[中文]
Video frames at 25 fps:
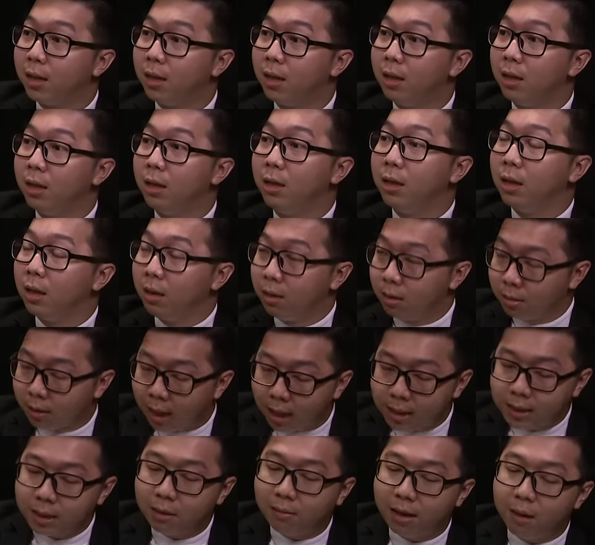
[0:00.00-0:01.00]
哦，
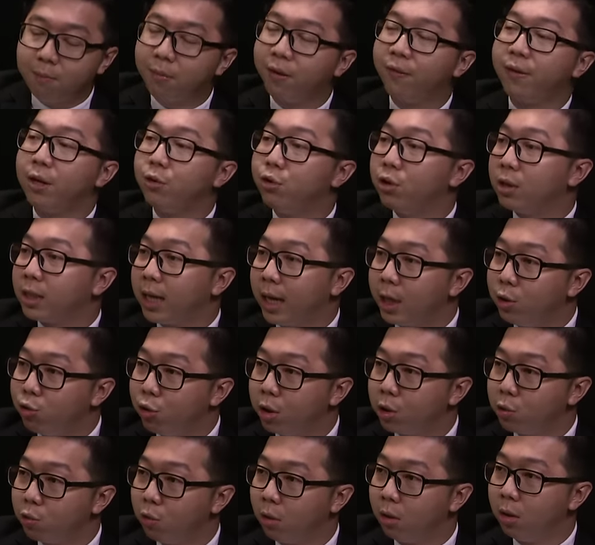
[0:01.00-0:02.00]
他叫联邦法院去裁
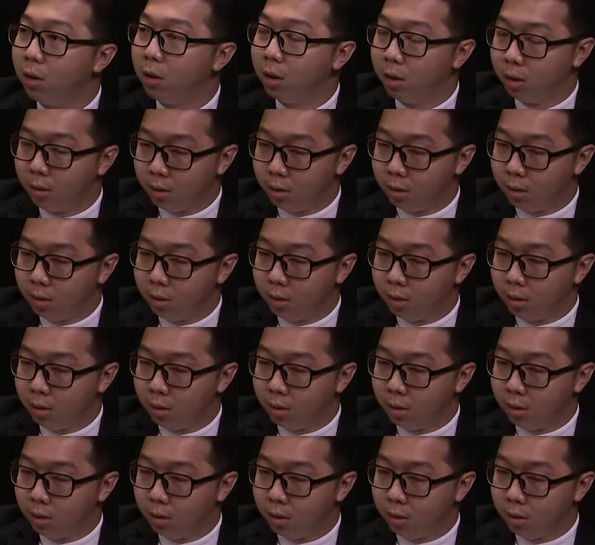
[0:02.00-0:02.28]
决说，